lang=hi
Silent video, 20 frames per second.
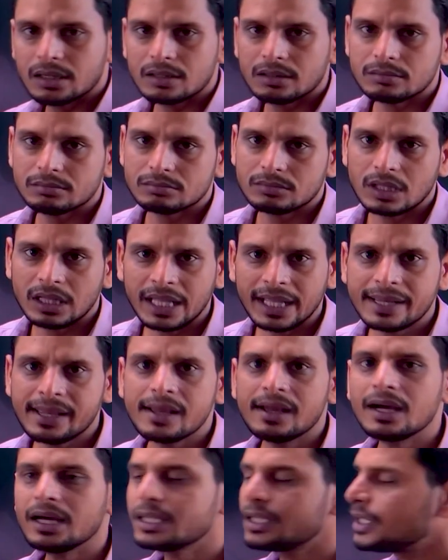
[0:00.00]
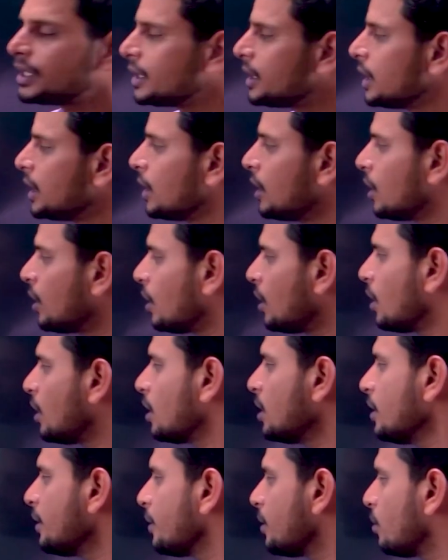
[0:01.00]
लेखिका थी
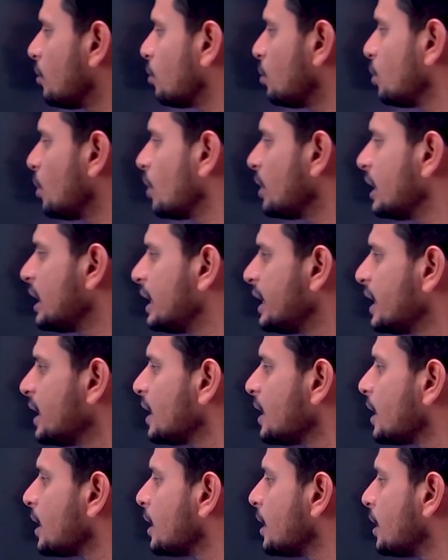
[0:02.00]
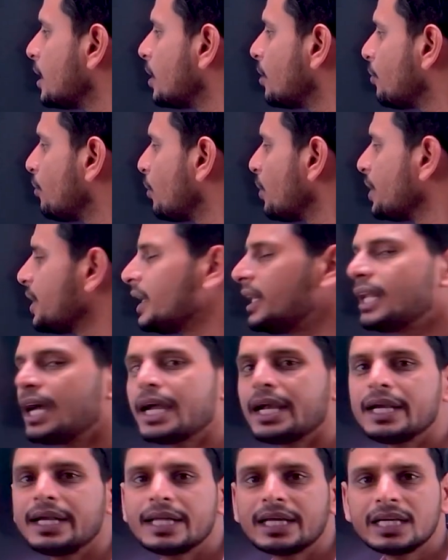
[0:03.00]
और उन्होंने लिखा 49
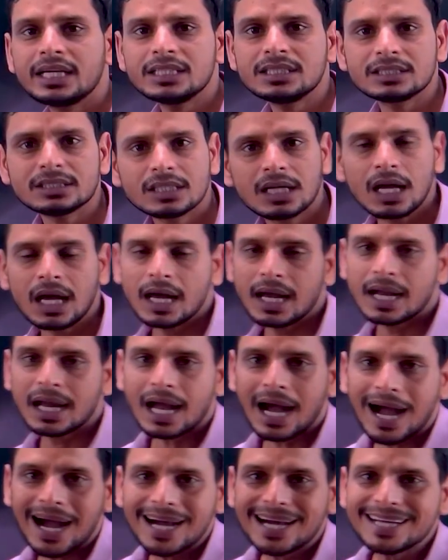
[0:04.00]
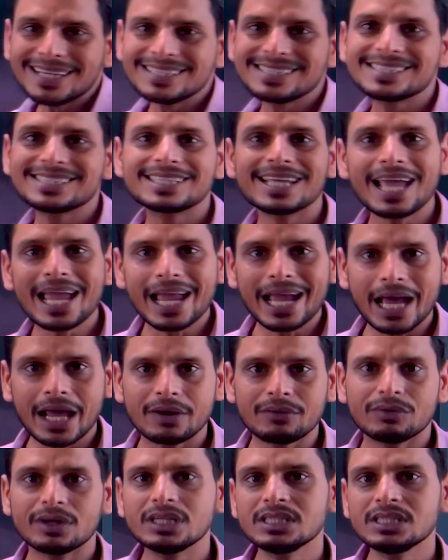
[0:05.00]
डेज कागज़ से कैनवस